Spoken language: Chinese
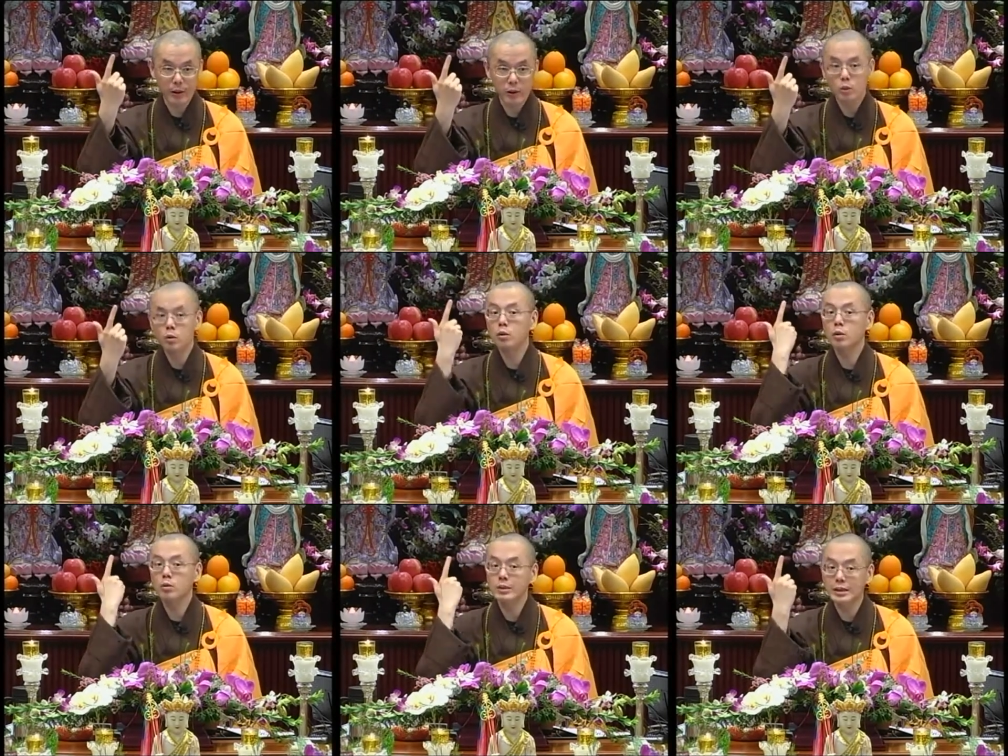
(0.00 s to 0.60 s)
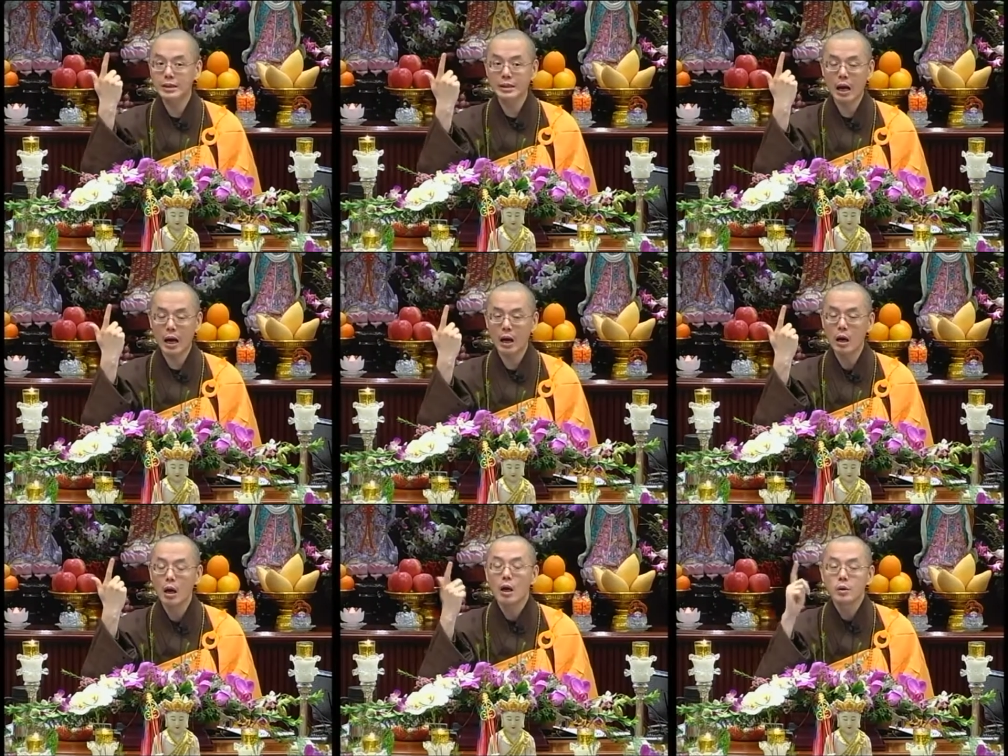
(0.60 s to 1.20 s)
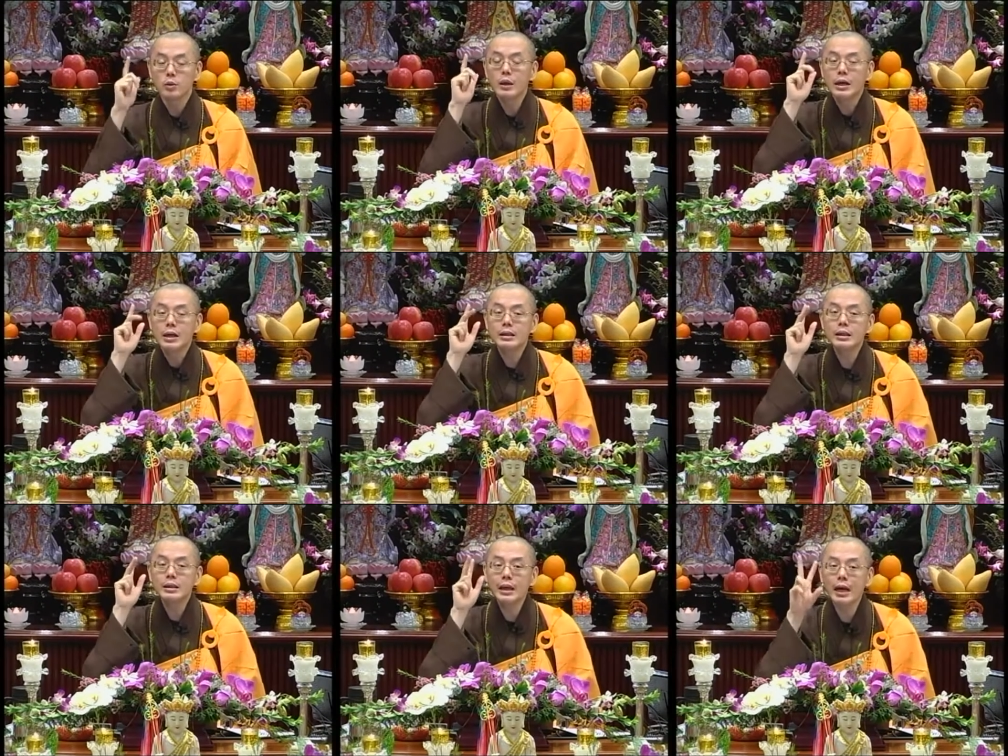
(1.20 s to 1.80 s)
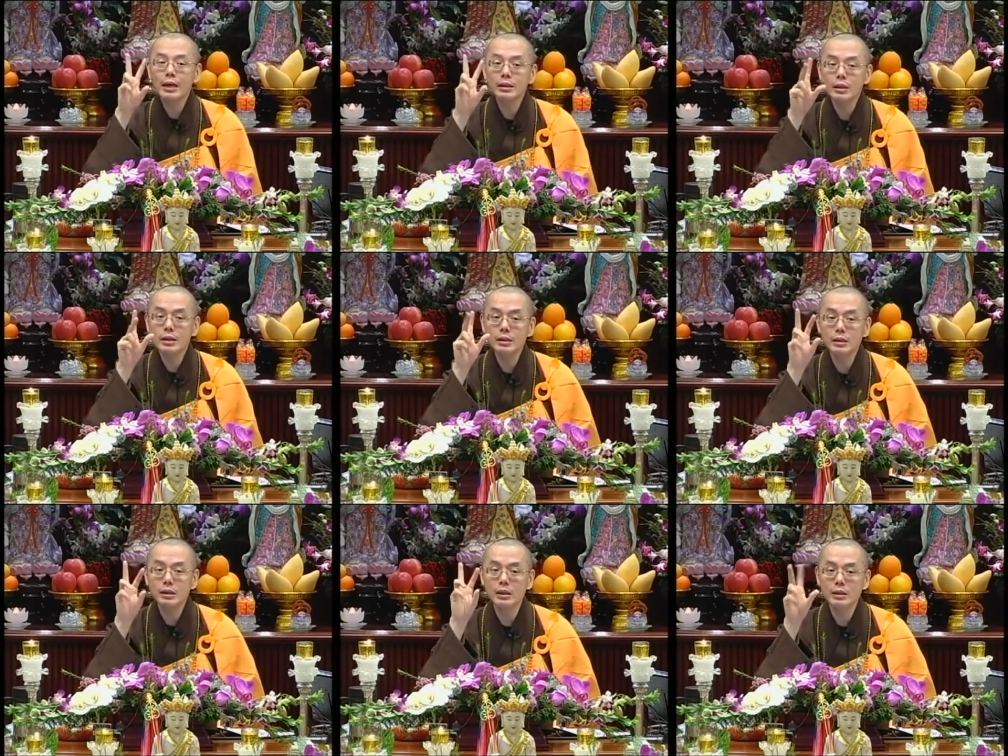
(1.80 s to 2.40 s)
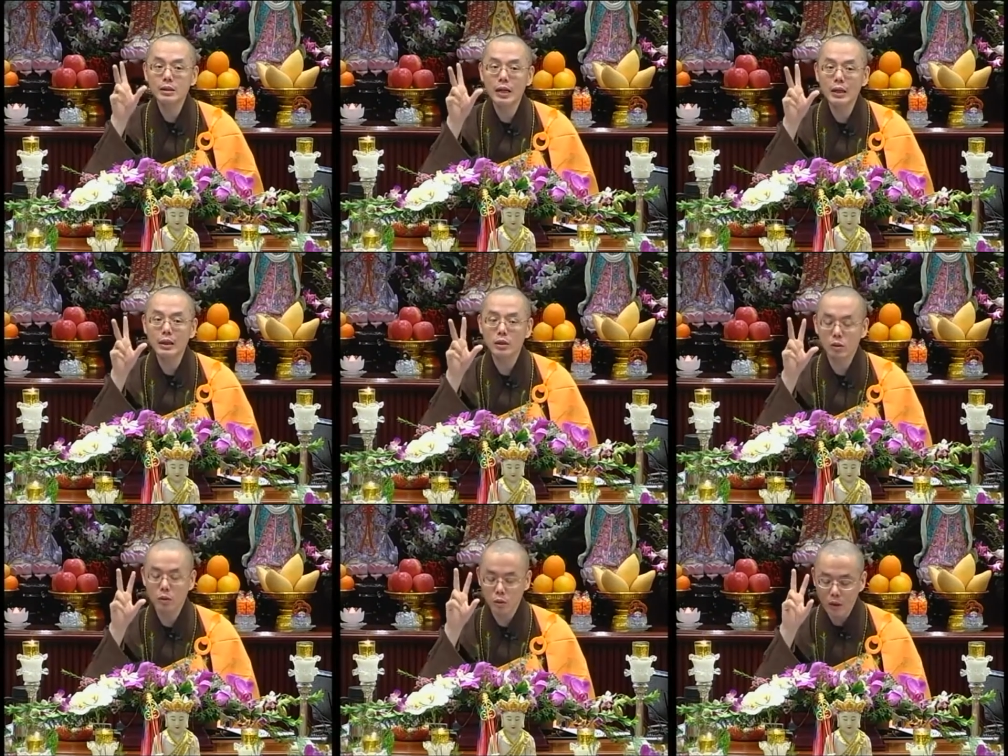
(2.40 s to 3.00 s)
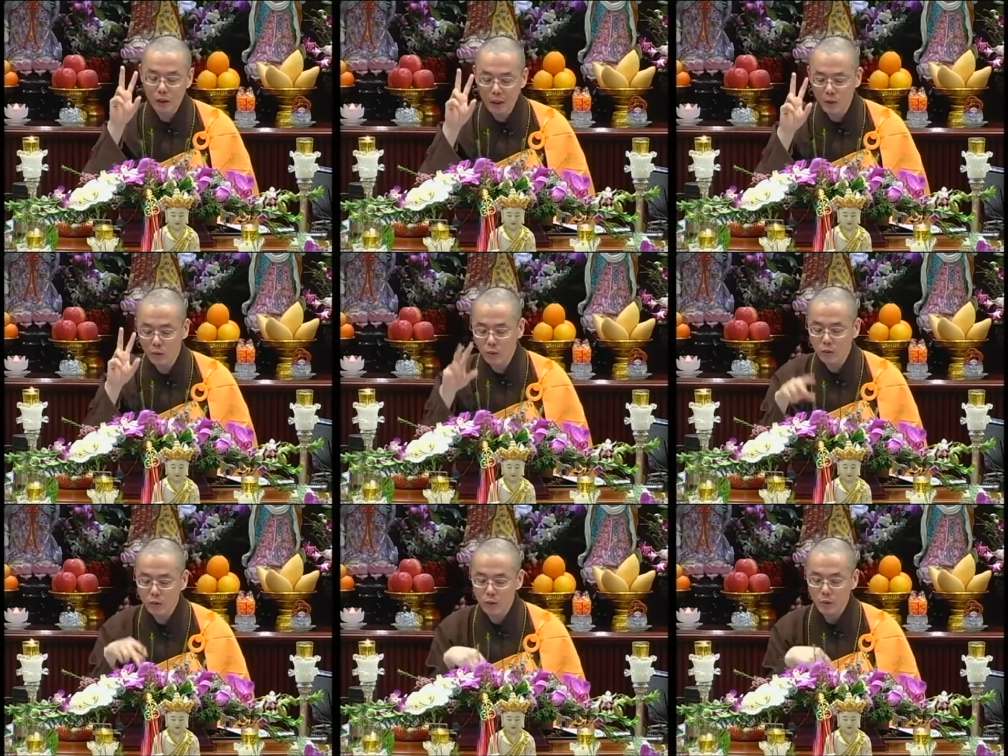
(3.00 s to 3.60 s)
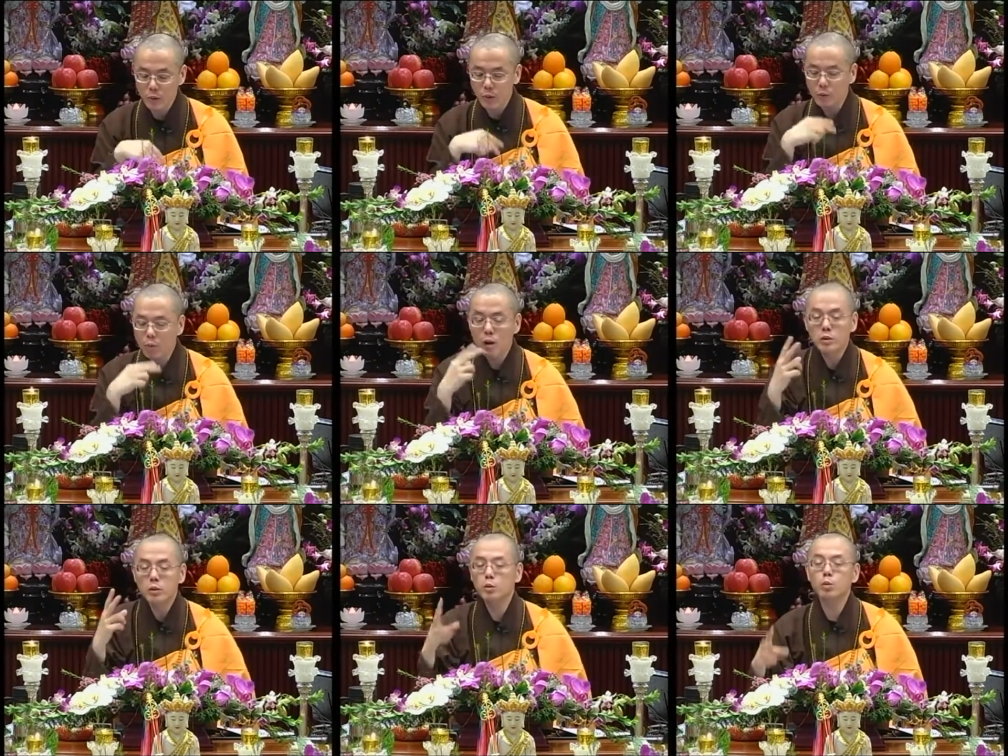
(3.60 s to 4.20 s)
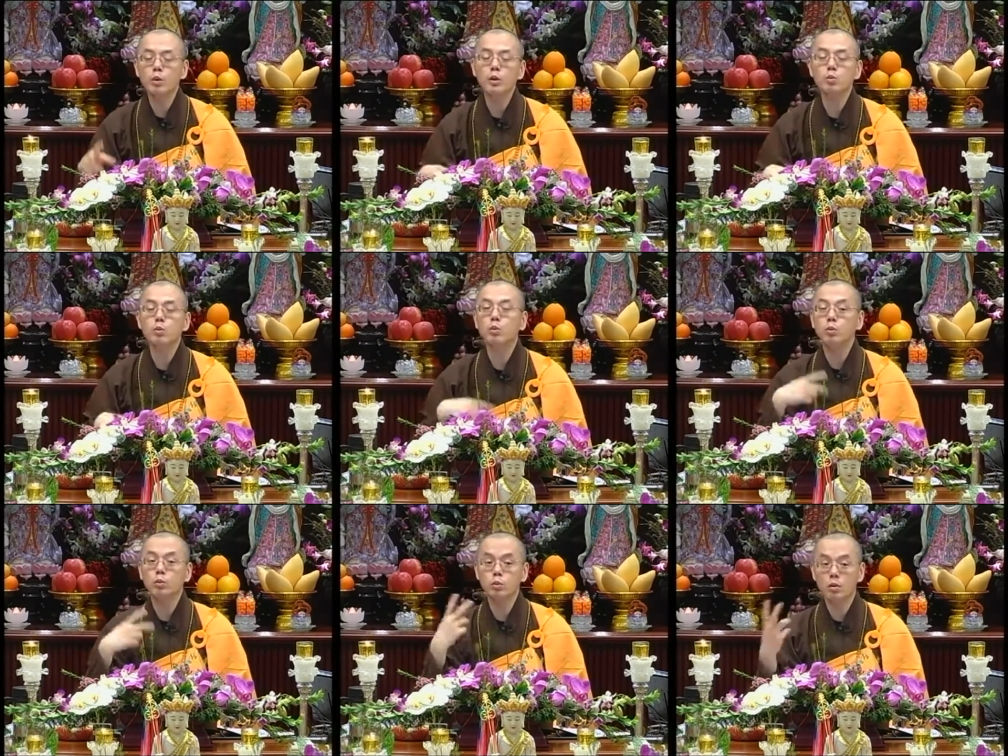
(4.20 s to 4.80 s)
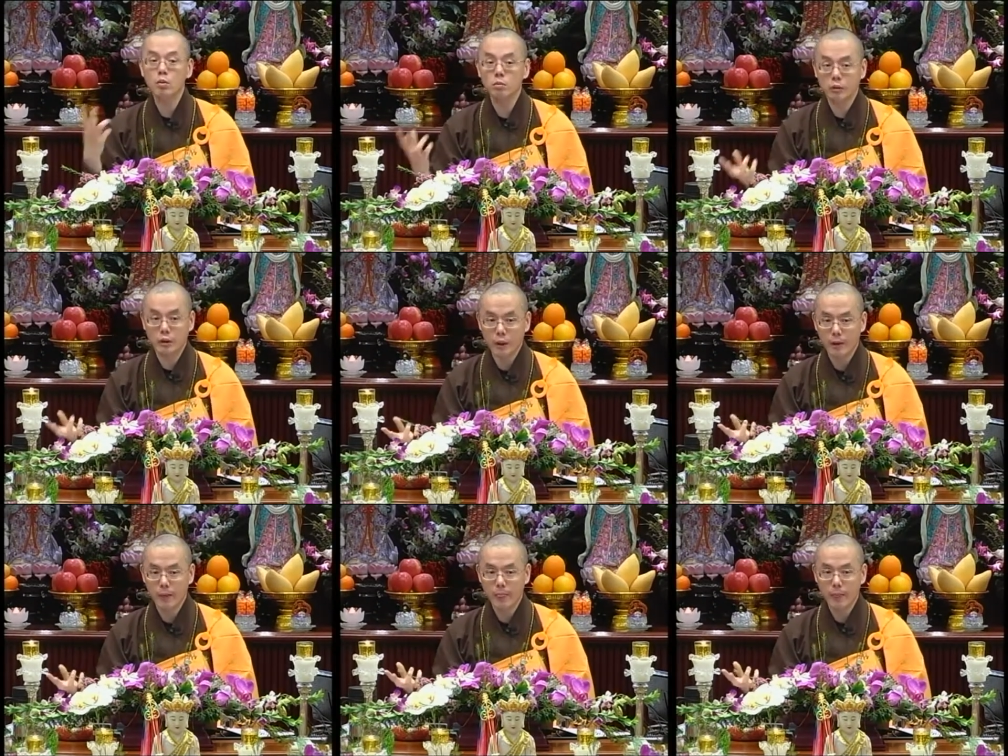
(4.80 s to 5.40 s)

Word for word: 就是都是杀，所以这贪嗔痴这三个是人类众生欲望是最出众的，